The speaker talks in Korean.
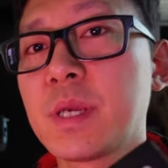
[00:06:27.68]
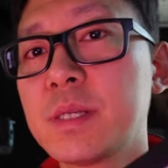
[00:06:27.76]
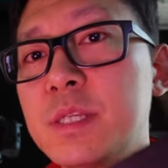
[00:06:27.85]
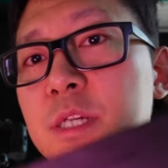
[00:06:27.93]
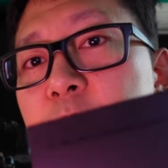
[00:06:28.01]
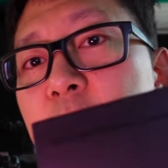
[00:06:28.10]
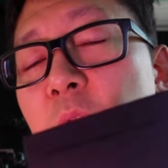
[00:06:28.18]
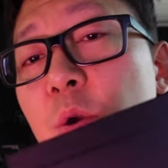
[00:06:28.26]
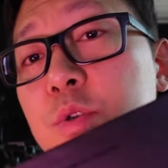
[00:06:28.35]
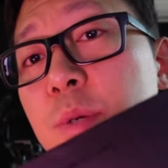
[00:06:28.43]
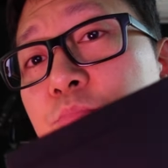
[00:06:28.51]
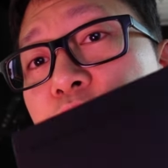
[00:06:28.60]
지금 이
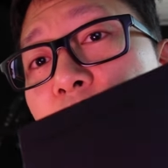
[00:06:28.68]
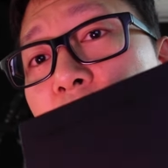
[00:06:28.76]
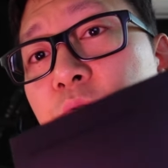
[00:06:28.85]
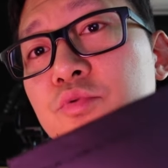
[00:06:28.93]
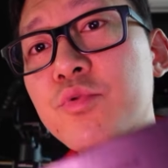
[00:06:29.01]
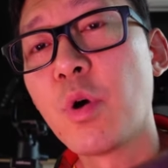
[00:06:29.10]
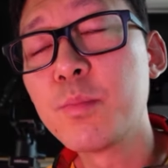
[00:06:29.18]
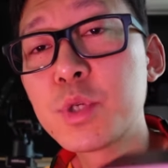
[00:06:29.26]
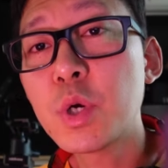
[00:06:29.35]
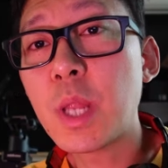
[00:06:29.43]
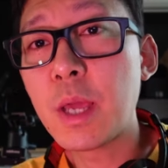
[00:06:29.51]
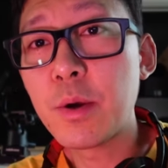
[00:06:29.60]
네오 제품 말고도
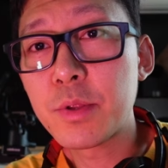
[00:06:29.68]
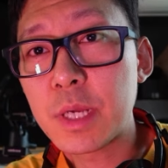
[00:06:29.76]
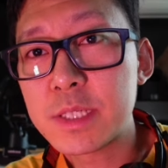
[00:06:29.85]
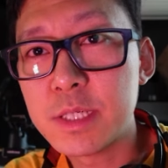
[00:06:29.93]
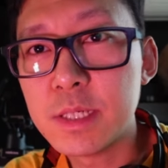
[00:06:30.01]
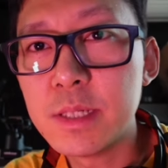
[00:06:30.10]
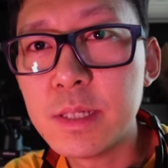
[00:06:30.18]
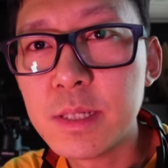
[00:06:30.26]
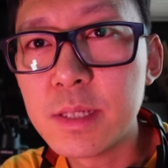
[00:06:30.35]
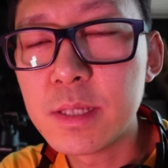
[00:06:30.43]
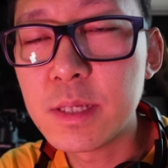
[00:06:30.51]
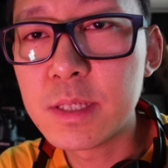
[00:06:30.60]
넘쳐나요 사실
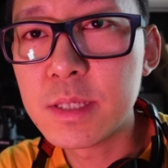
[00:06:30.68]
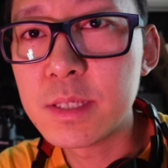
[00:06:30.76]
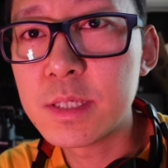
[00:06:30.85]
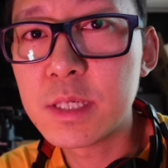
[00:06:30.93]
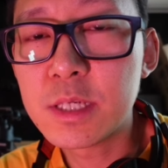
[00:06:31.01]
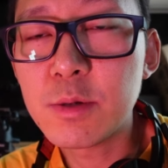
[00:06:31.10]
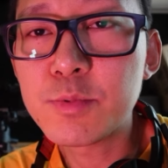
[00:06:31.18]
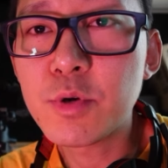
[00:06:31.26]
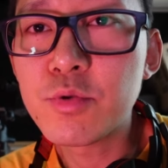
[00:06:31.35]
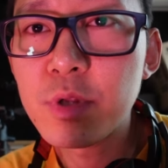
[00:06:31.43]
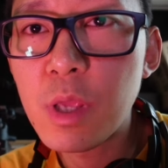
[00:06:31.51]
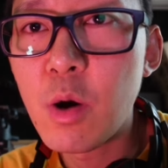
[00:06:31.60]
예,
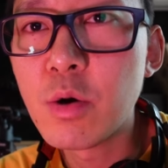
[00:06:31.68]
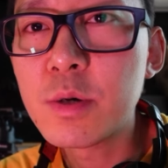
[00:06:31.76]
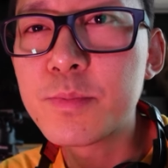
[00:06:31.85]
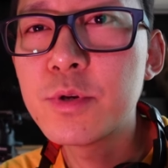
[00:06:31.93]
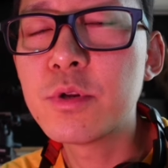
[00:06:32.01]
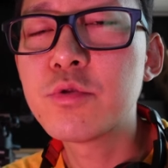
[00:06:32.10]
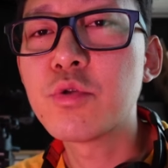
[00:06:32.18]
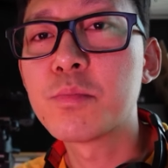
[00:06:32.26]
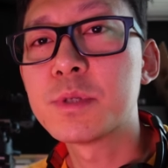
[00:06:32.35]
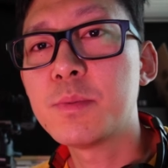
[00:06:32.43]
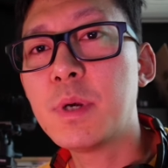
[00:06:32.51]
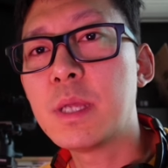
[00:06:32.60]
직접적으로 이렇게 언급드릴 수는
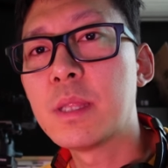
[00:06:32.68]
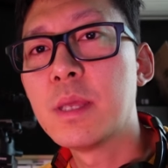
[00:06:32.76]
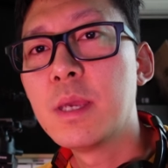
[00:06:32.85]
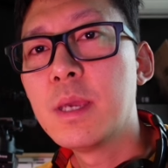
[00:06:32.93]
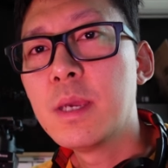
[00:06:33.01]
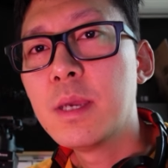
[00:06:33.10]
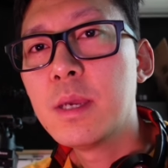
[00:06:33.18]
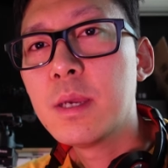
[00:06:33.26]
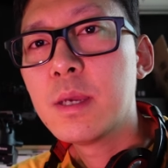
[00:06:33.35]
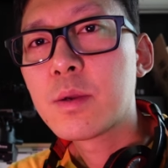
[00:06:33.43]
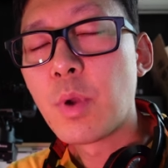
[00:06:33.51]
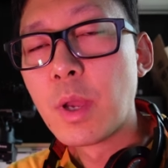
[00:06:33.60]
없지만
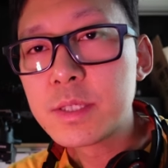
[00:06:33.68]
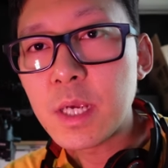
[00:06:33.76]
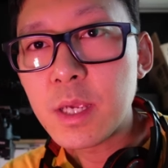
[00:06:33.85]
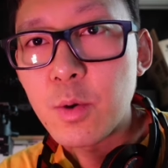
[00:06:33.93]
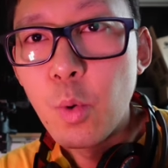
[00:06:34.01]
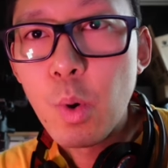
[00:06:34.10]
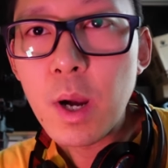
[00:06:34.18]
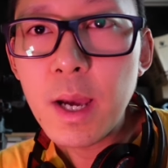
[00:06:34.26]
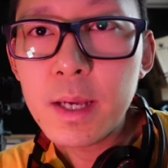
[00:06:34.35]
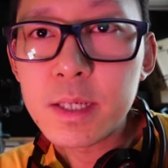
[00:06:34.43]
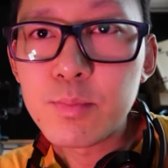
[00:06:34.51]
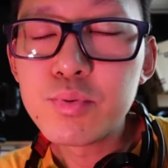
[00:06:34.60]
굉장히
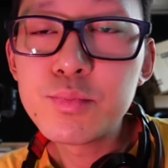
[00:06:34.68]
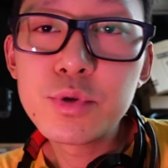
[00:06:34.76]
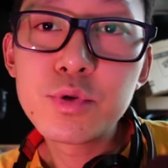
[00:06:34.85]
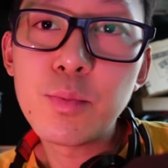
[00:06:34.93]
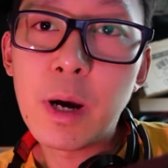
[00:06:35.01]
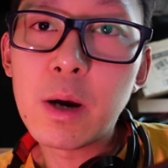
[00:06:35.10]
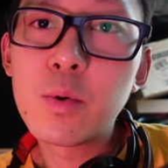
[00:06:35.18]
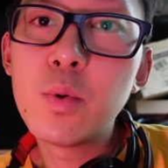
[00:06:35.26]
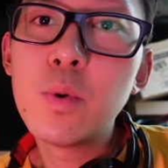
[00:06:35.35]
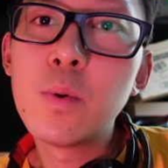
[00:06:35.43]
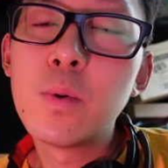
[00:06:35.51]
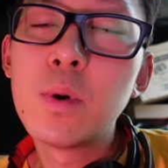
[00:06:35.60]
고가의 제품들도
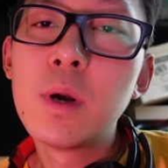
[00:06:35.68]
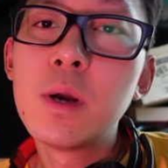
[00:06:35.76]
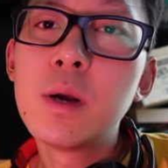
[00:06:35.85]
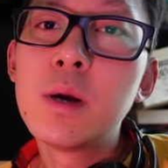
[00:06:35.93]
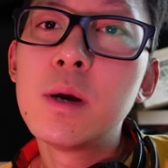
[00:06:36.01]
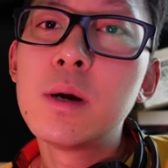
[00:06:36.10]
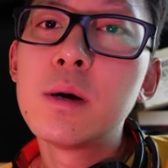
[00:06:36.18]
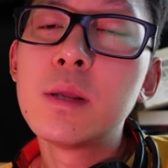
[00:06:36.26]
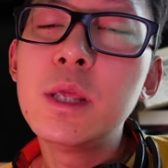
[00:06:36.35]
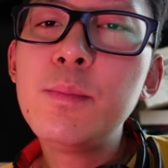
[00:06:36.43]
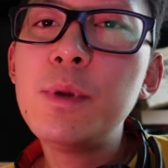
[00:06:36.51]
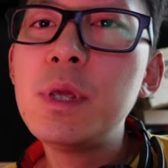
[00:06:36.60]
많고
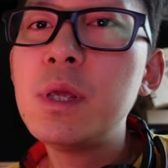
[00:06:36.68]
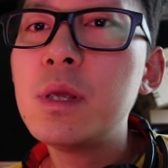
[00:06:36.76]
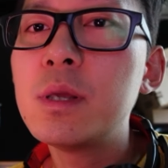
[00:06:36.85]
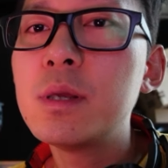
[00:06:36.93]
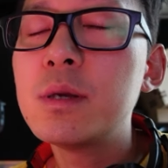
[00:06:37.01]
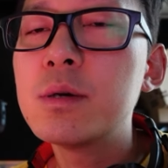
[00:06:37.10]
이미